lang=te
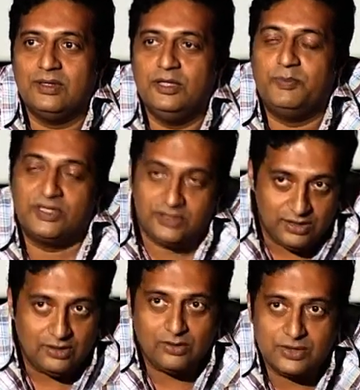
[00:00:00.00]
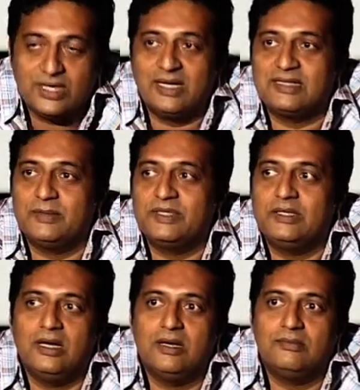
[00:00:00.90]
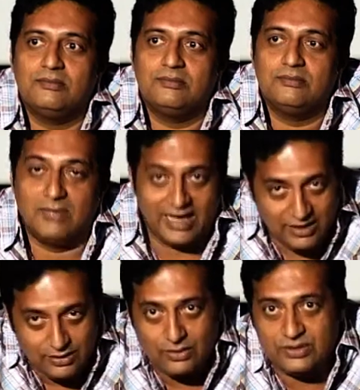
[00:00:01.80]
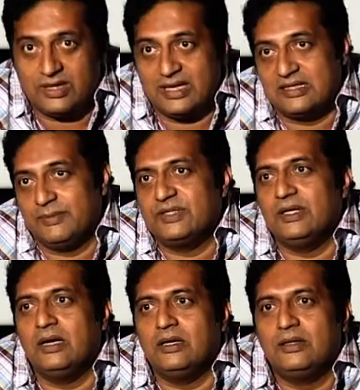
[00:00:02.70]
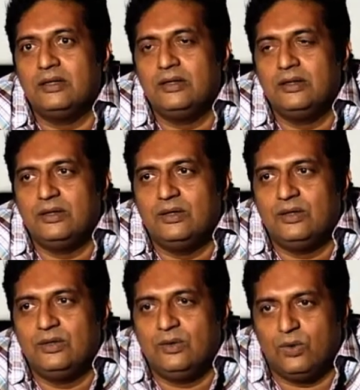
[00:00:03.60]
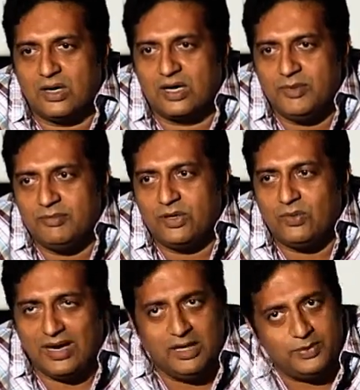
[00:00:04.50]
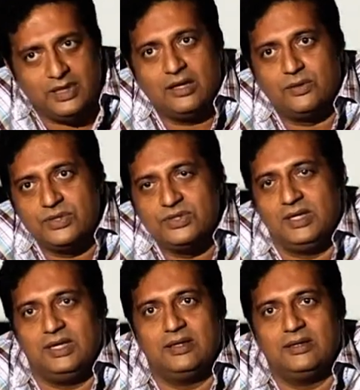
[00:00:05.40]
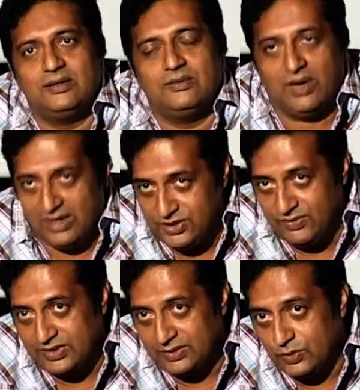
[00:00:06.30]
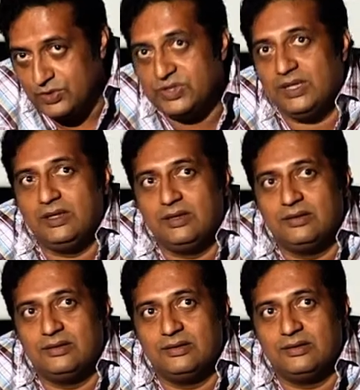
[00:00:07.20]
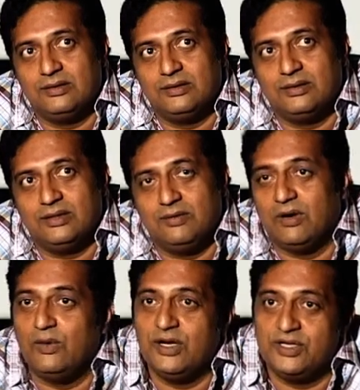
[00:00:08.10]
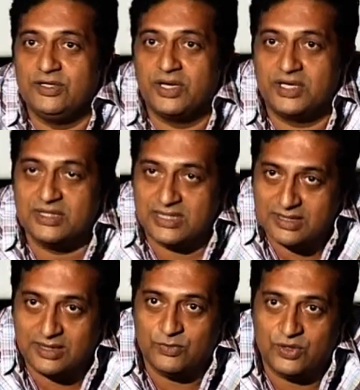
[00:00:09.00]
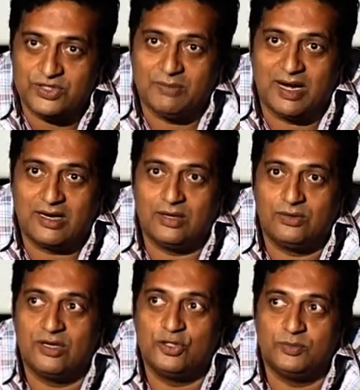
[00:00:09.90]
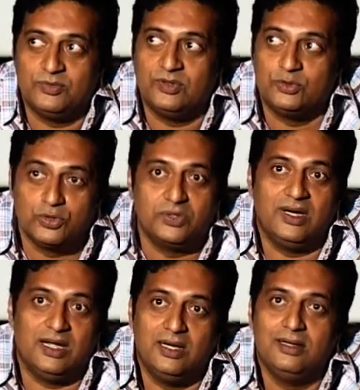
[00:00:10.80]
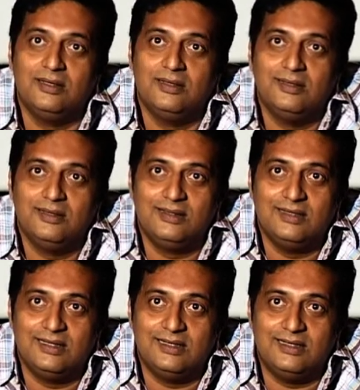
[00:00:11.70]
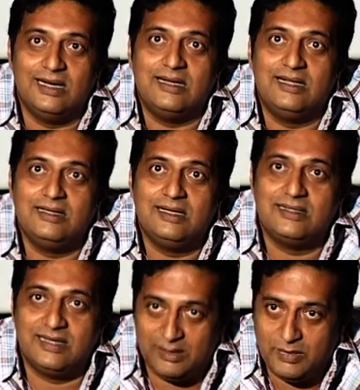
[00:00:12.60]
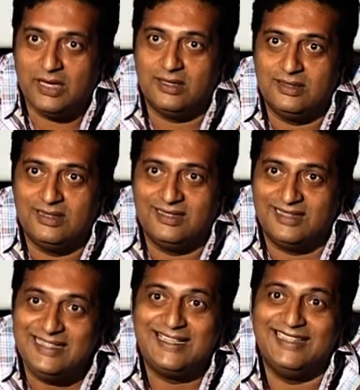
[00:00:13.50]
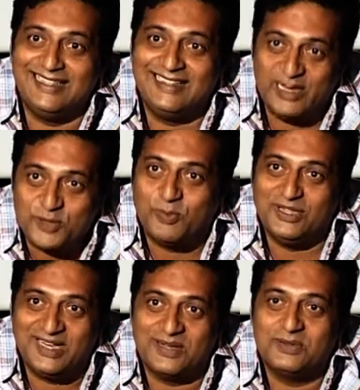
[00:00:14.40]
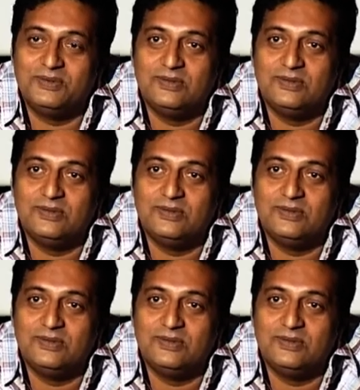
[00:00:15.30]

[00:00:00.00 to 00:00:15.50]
ఇది ప్రతి ఇంట్లో జరిగే సమస్య మా ఇంట్లో జరిగే సమస్య ఒక్కొక్క మెంబరు వాళ్ళ పిల్లల గురించి వాళ్ళ జీవితం గురించి ఇవాళ ఉన్న ఎడ్యుకేషన్ సిస్టమ్ గురించి మాట్లాడుతున్నాడు చెప్తు చూస్తుంటే నేను తీసిన సినిమా రీచ్ అయిందని తెలిసిపోయింది నాకు